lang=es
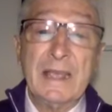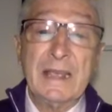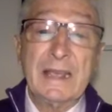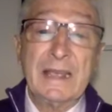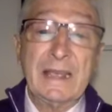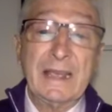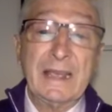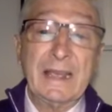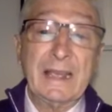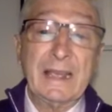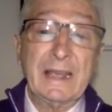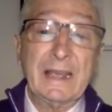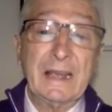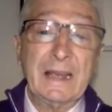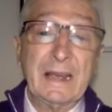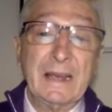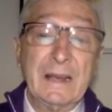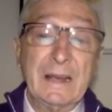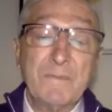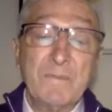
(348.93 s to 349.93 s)
que
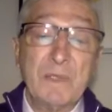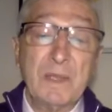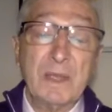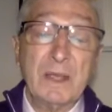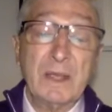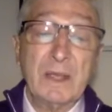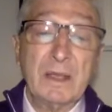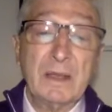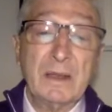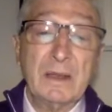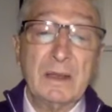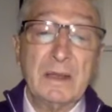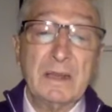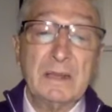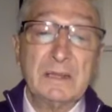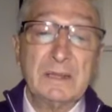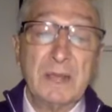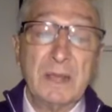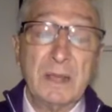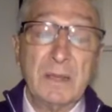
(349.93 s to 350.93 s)
ah, en
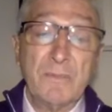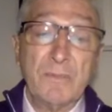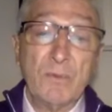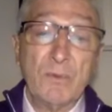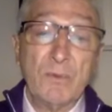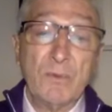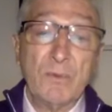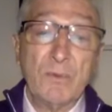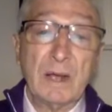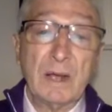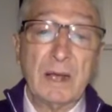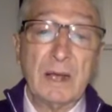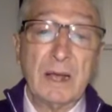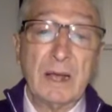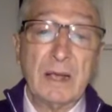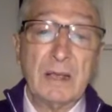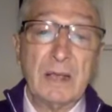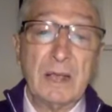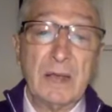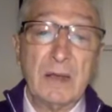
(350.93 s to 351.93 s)
esta época
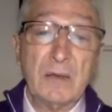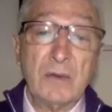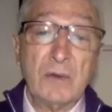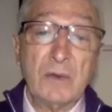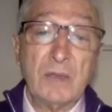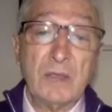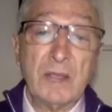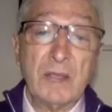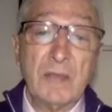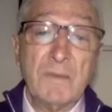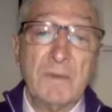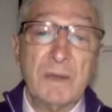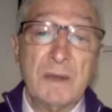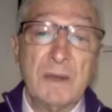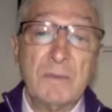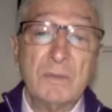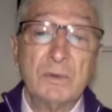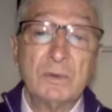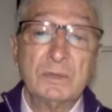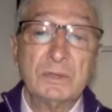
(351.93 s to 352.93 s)
hay algo que
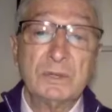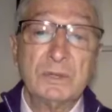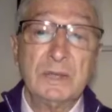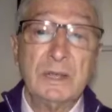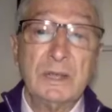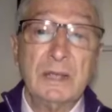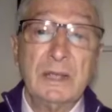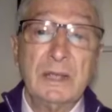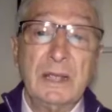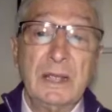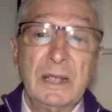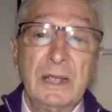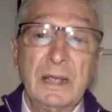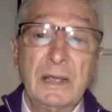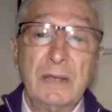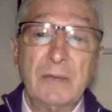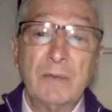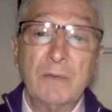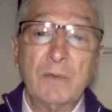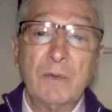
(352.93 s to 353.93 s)
llamamos
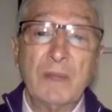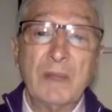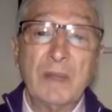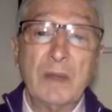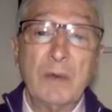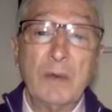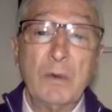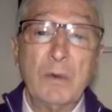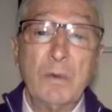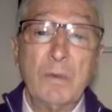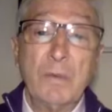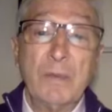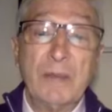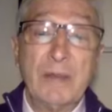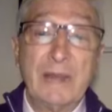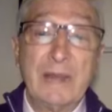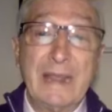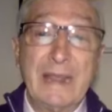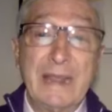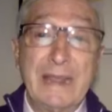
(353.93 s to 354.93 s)
eh, Guadalupe
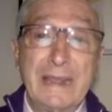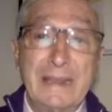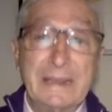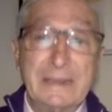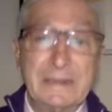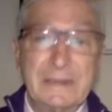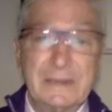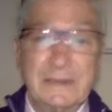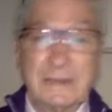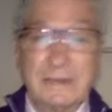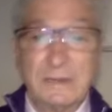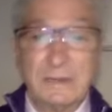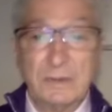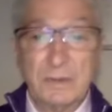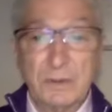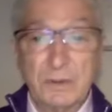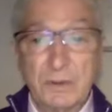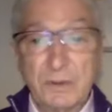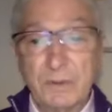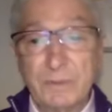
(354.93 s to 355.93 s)
Reyes, que
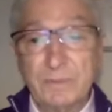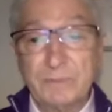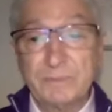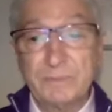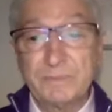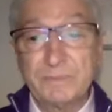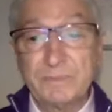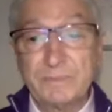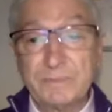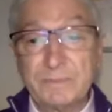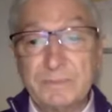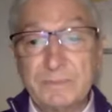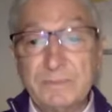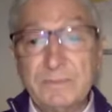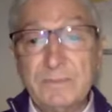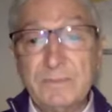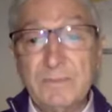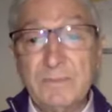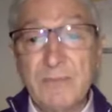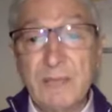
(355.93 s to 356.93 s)
son
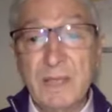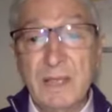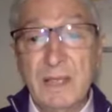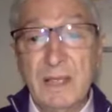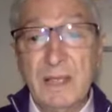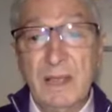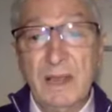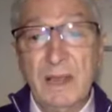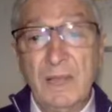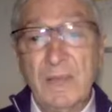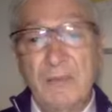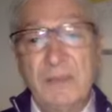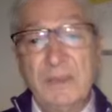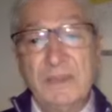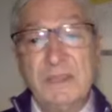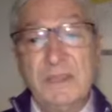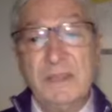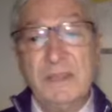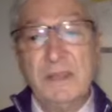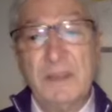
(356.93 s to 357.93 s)
la
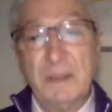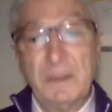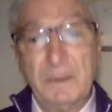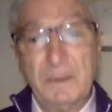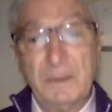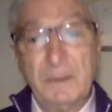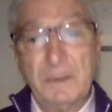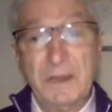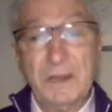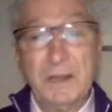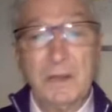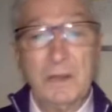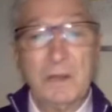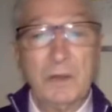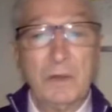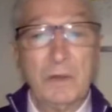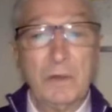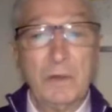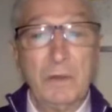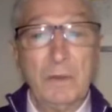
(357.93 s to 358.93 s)
fiesta de la Virgen de
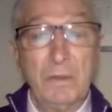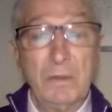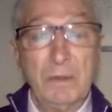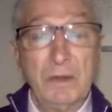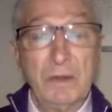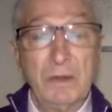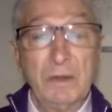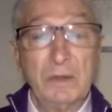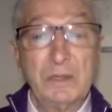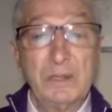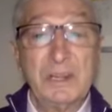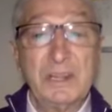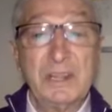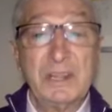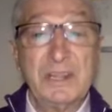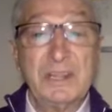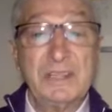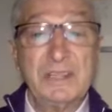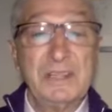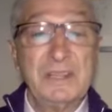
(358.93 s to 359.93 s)
Guadalupe el 12 de
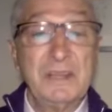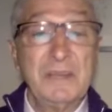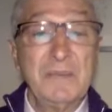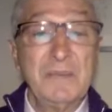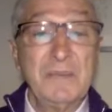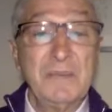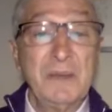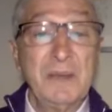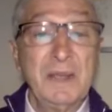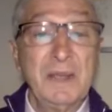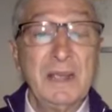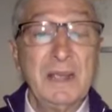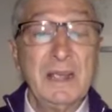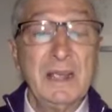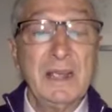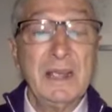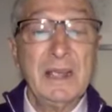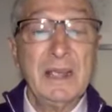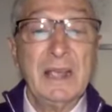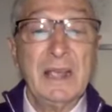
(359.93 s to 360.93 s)
diciembre,
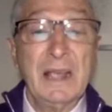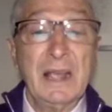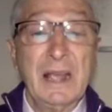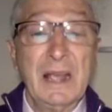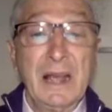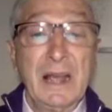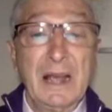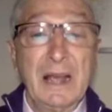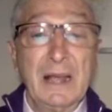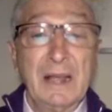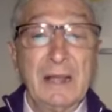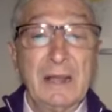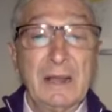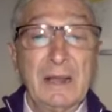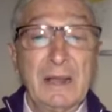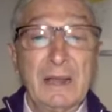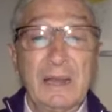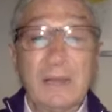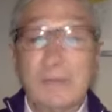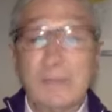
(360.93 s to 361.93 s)
ah,
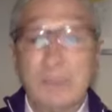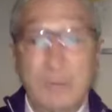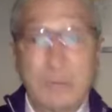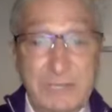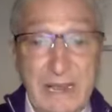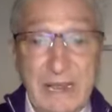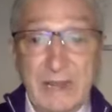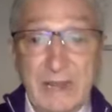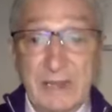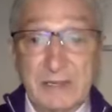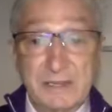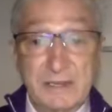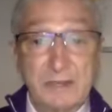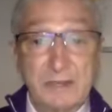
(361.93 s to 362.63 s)
las posadas,